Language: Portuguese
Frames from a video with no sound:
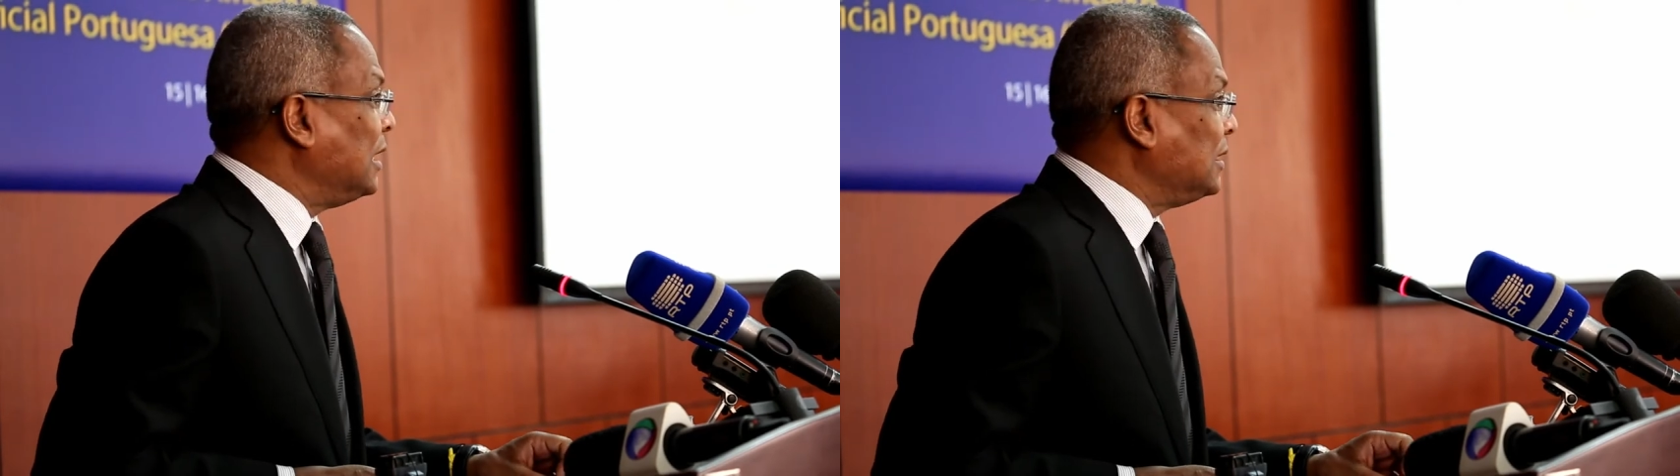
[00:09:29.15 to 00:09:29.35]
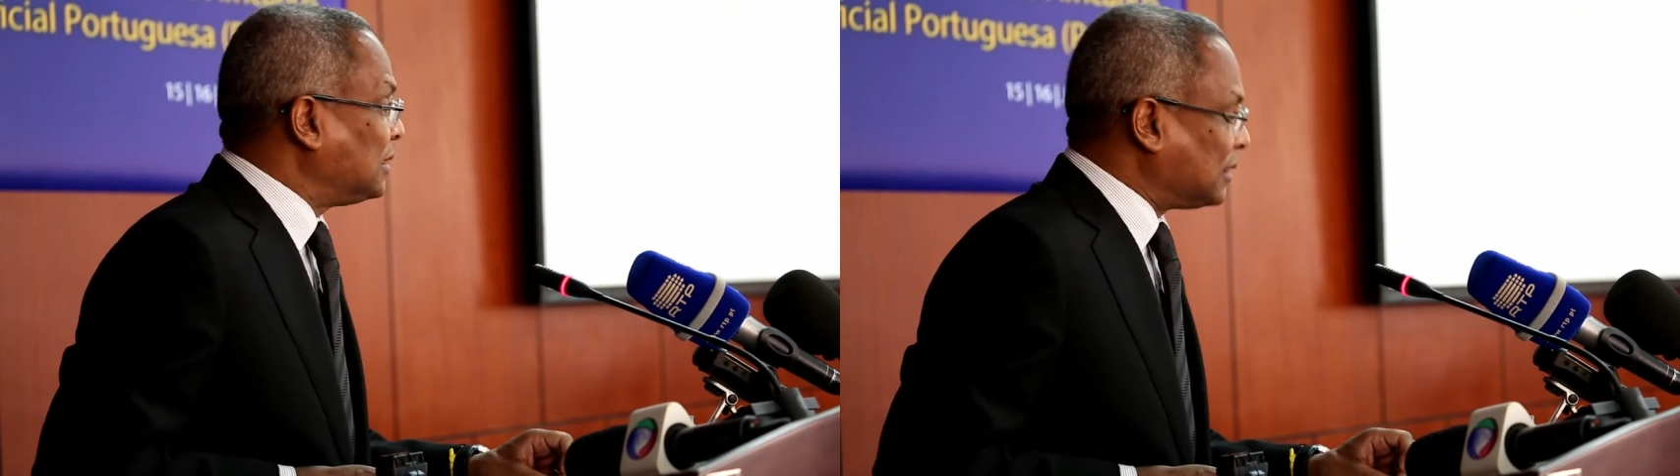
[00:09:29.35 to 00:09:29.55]

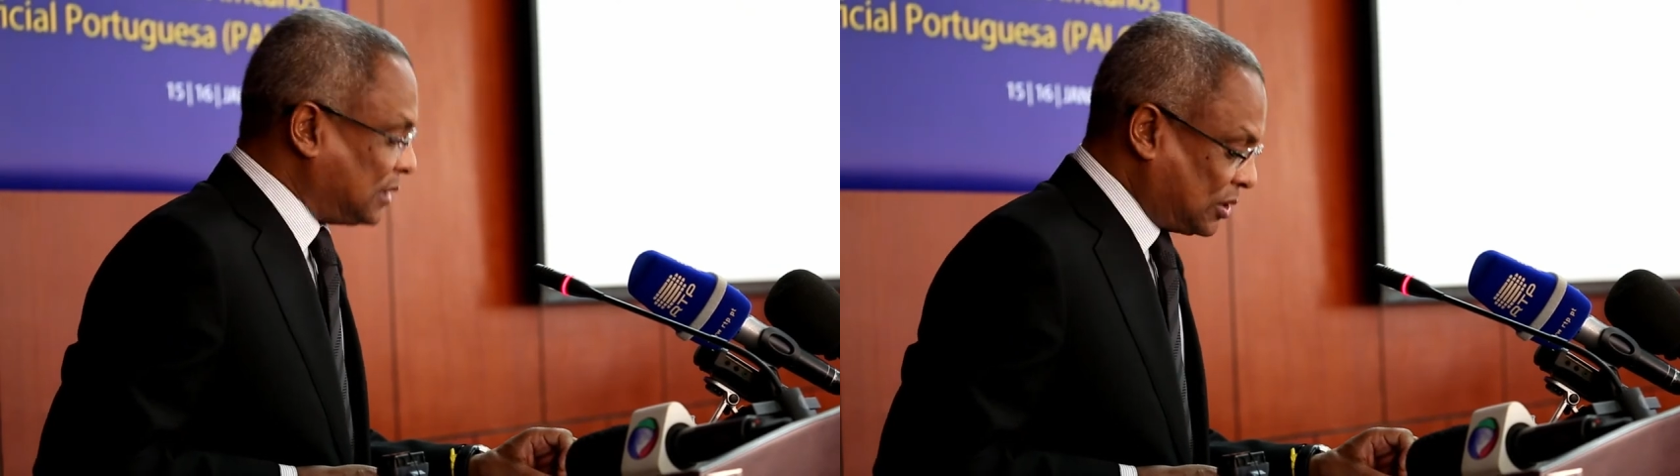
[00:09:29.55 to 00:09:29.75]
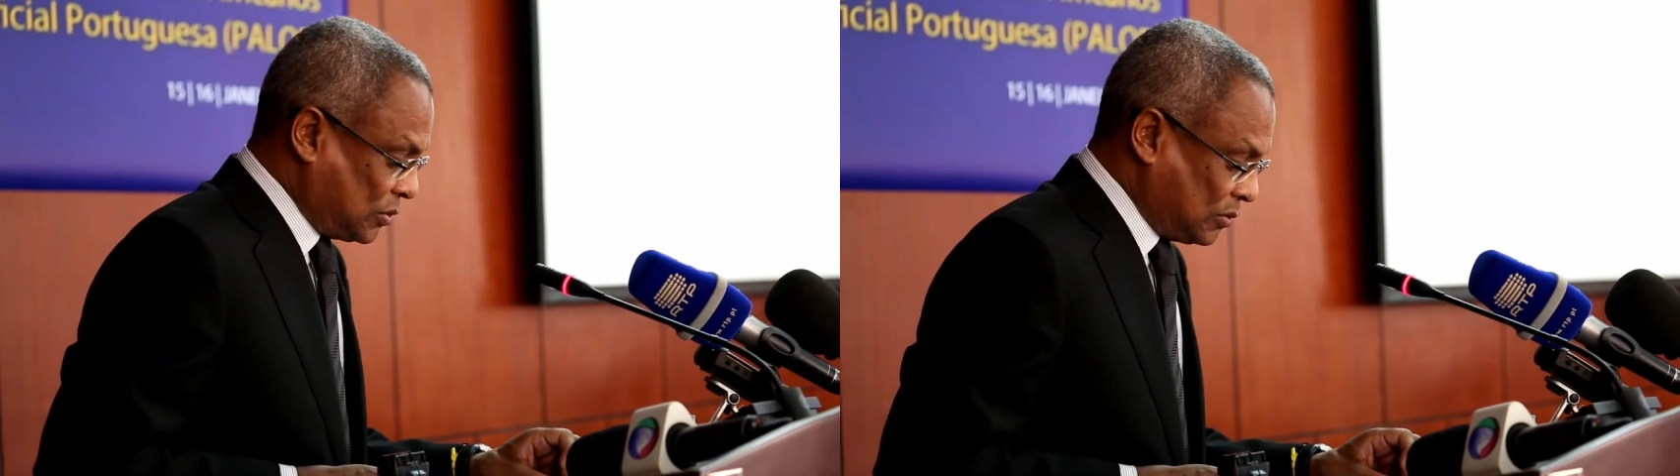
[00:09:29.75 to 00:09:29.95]

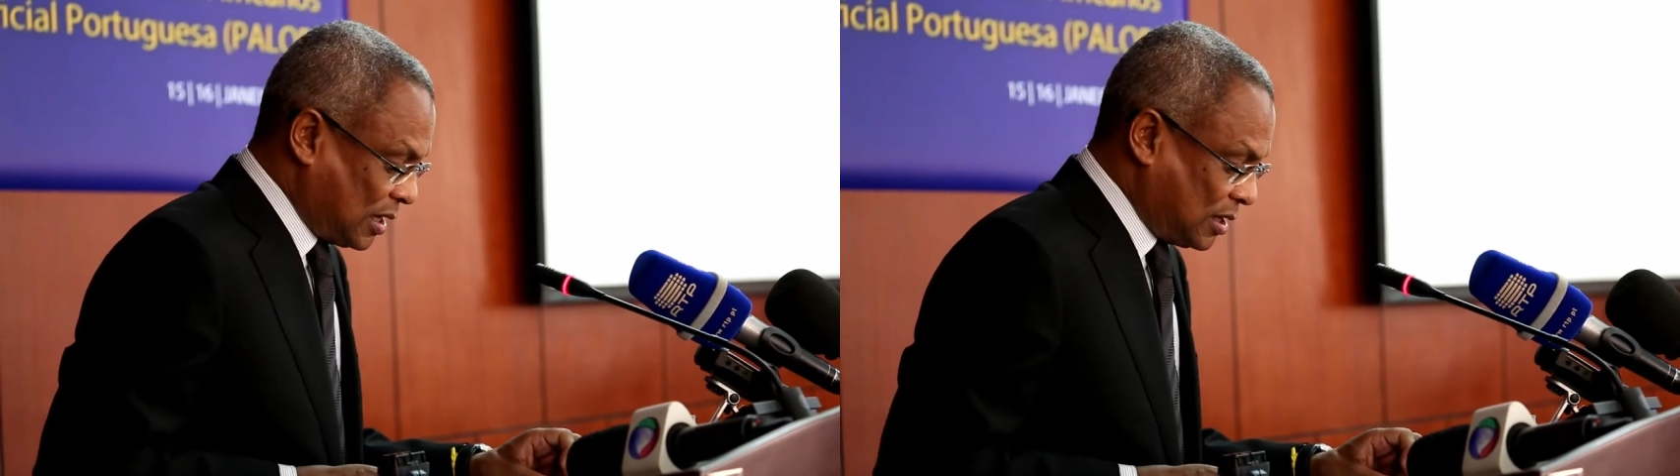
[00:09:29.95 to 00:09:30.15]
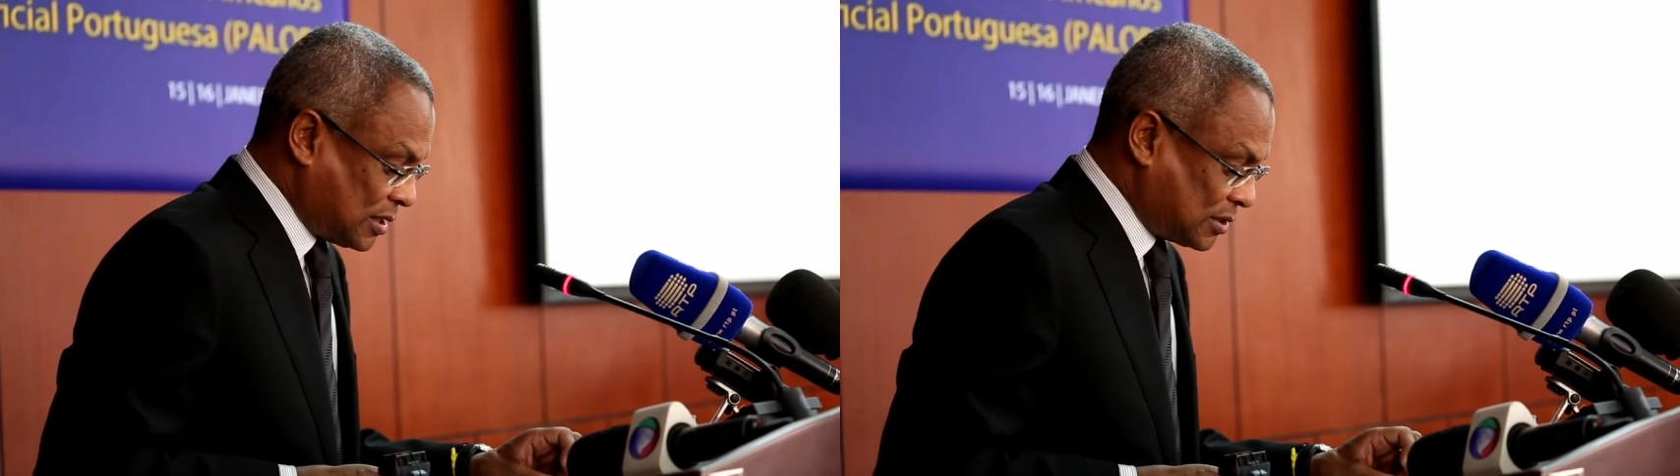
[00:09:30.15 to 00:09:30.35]

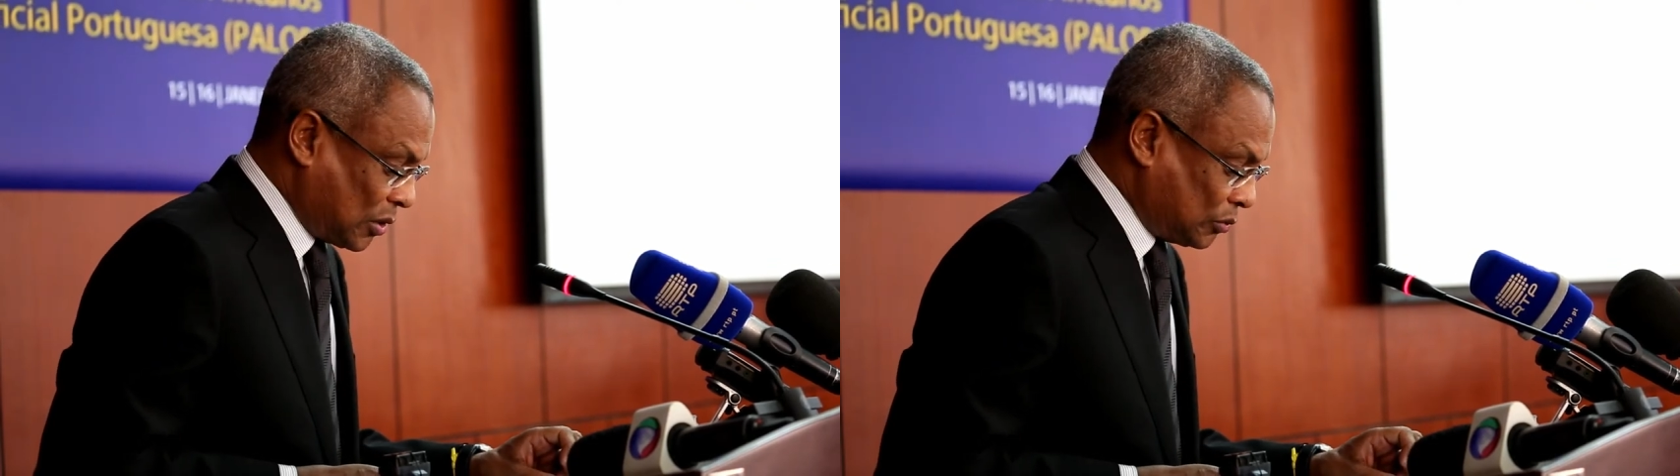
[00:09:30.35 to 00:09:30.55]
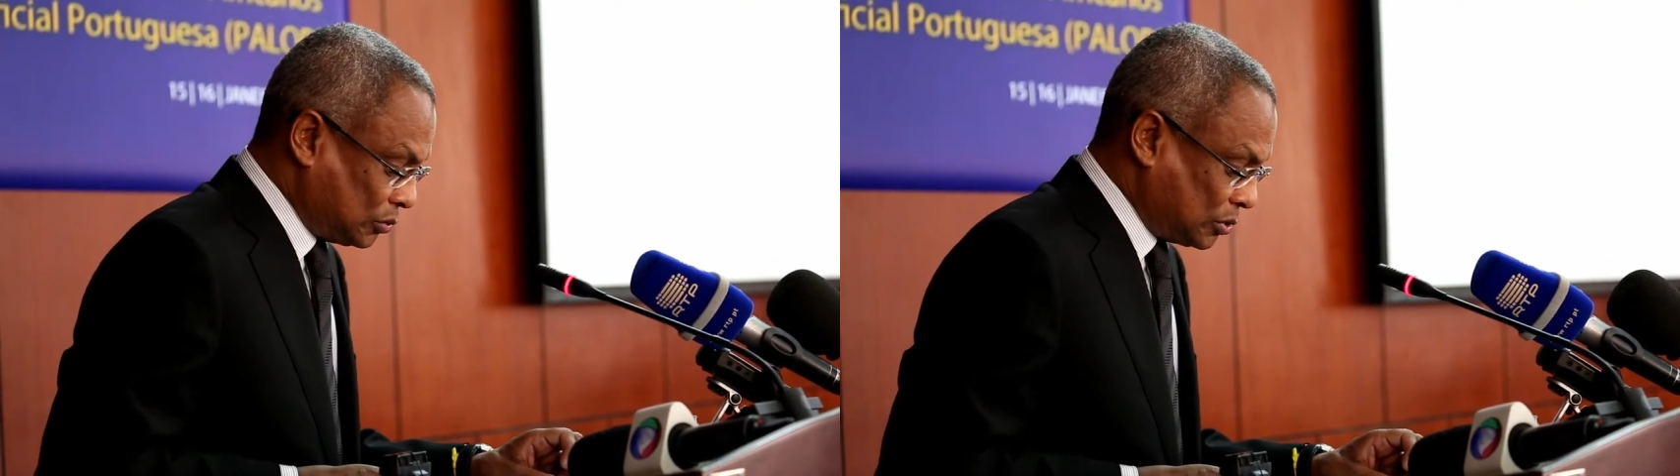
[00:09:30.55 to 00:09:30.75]

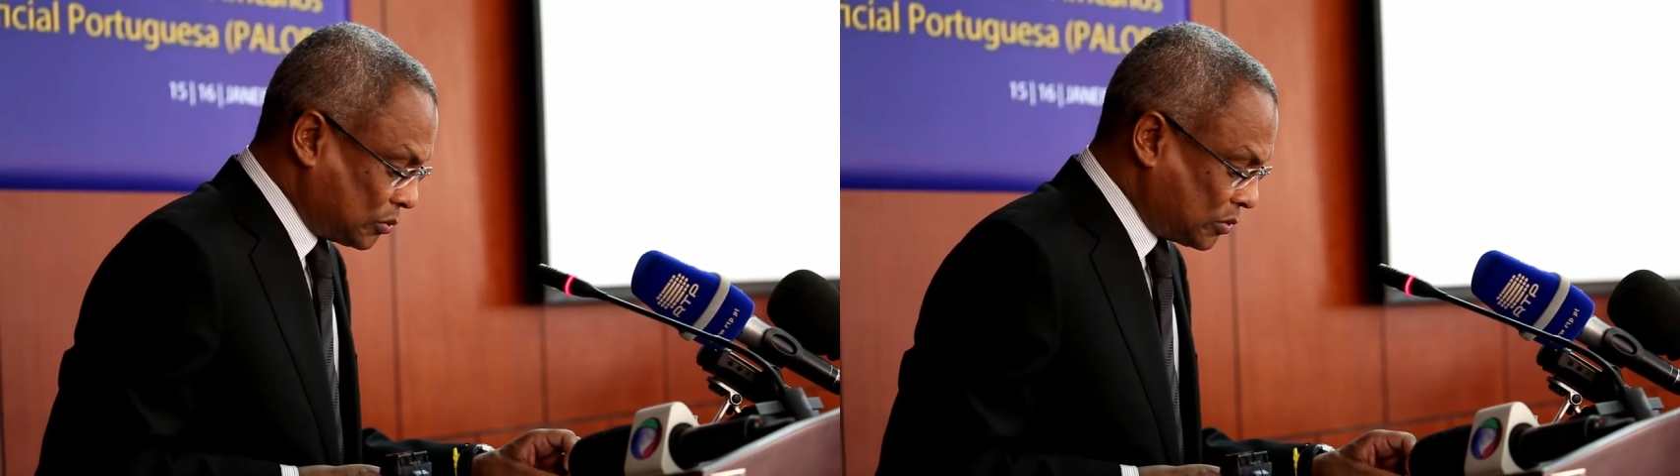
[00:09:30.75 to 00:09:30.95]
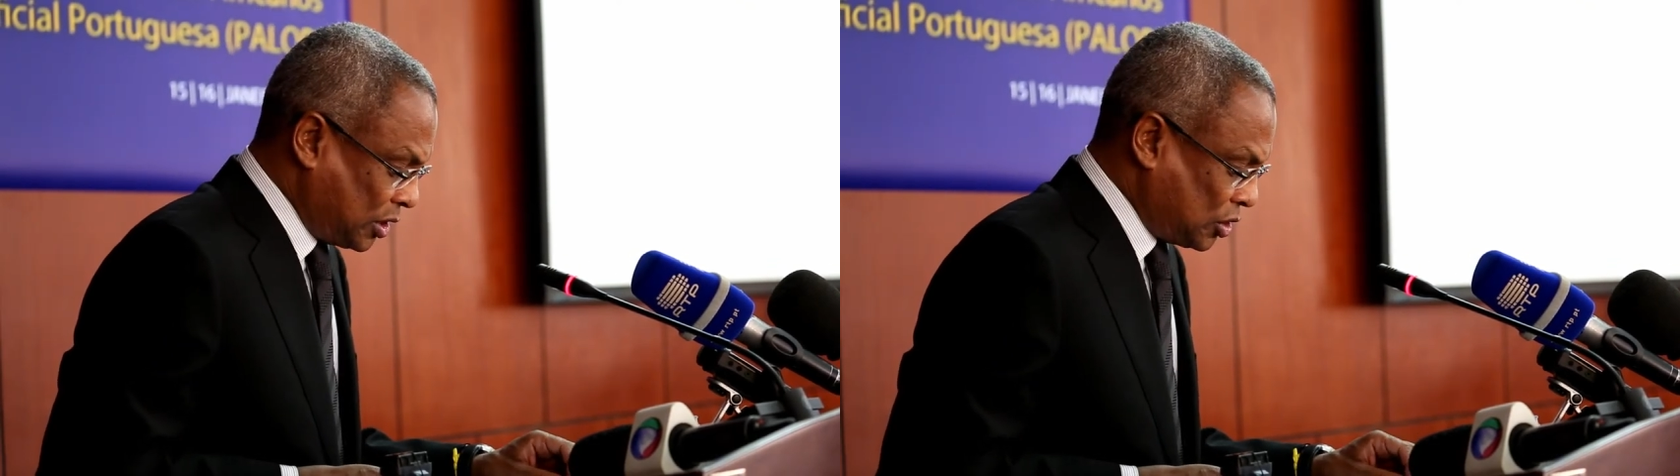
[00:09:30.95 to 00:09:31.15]
internacionalização do
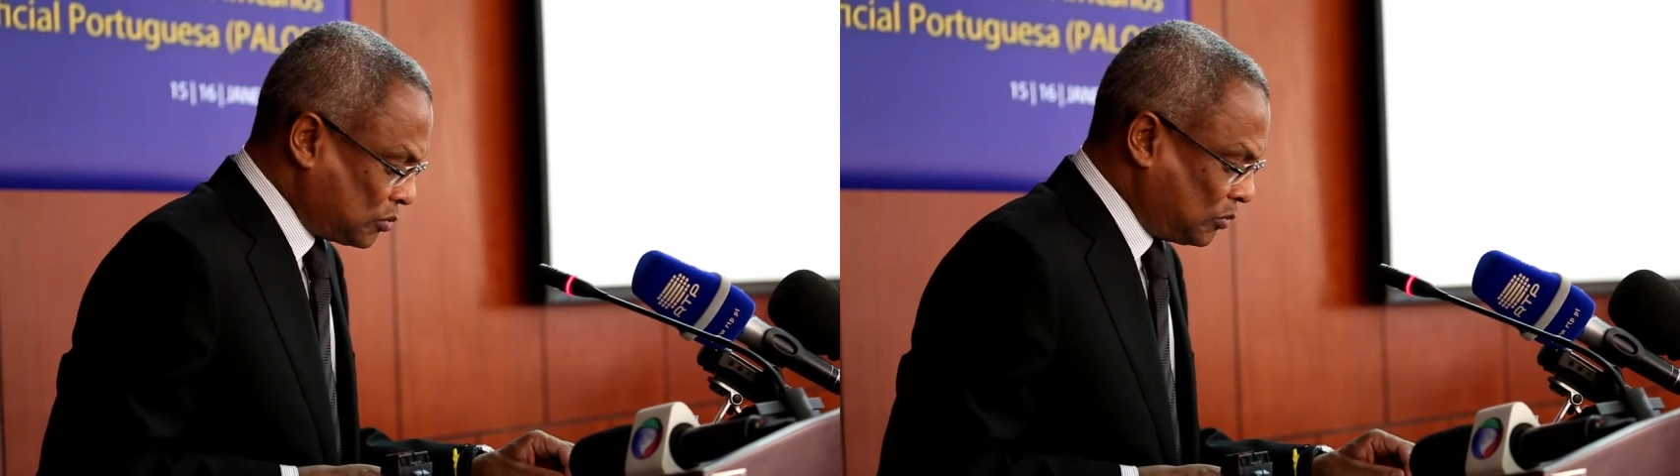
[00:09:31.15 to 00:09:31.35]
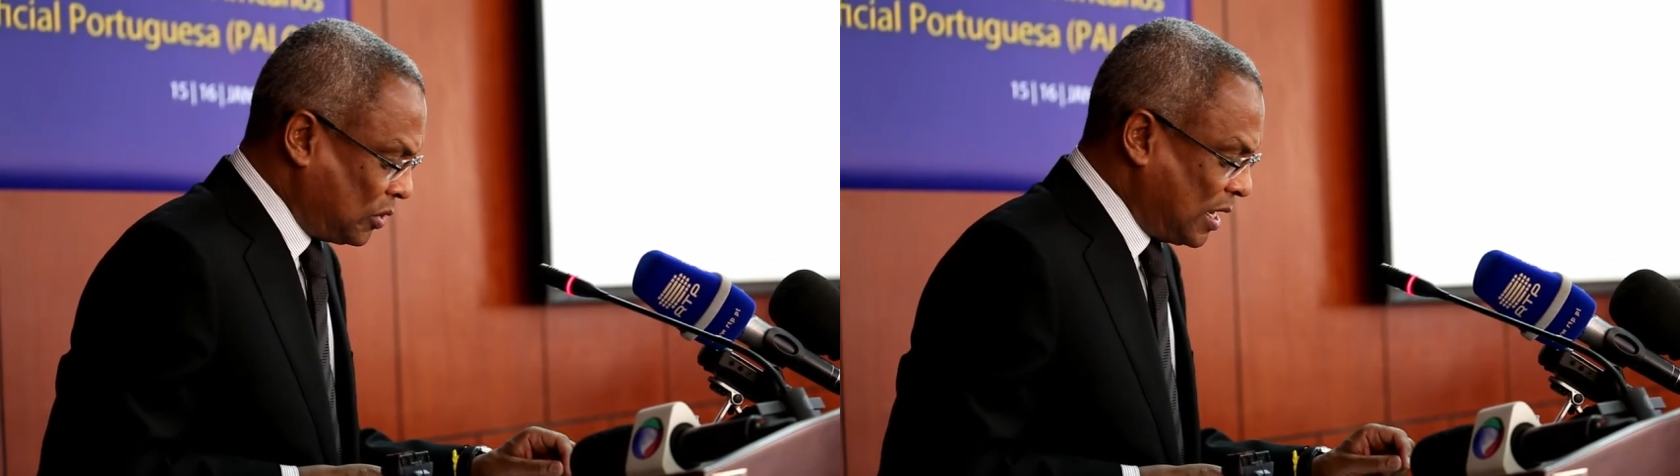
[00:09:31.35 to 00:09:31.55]

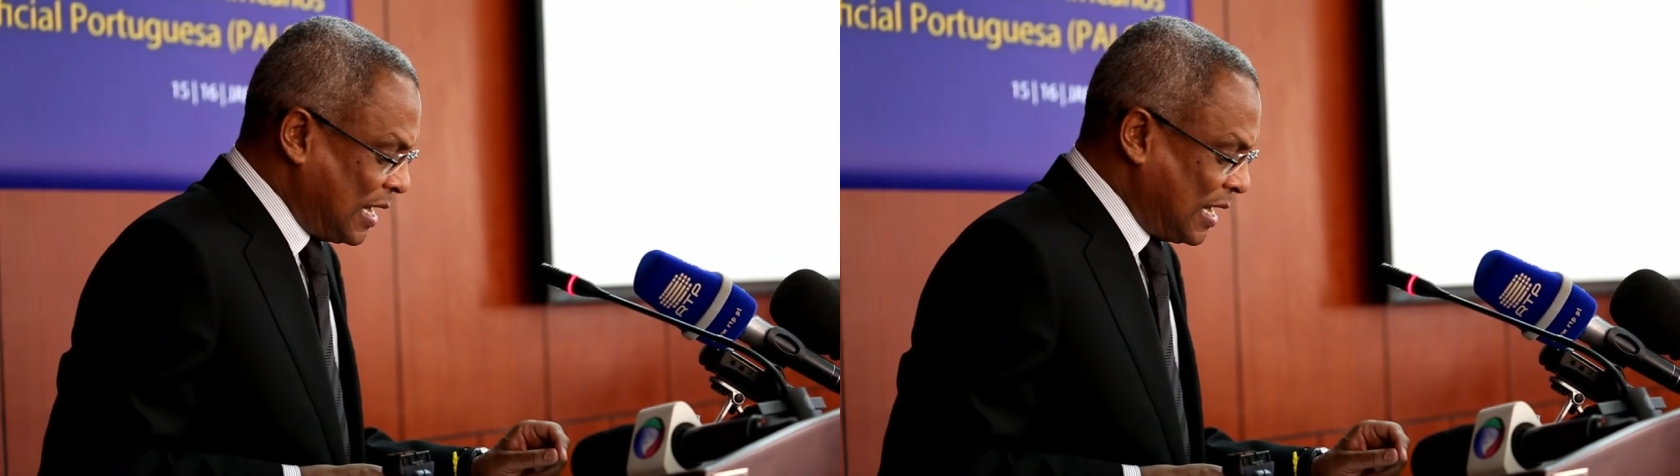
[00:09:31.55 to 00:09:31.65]
terrorismo